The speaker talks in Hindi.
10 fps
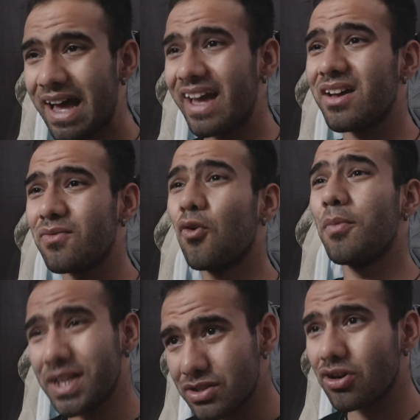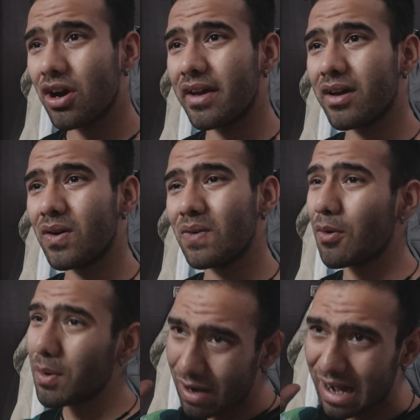मैं वो भी एंजॉय
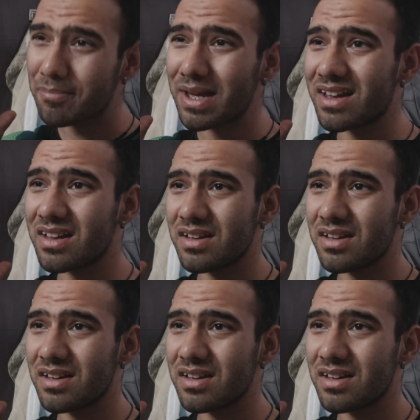वो भी वहां पे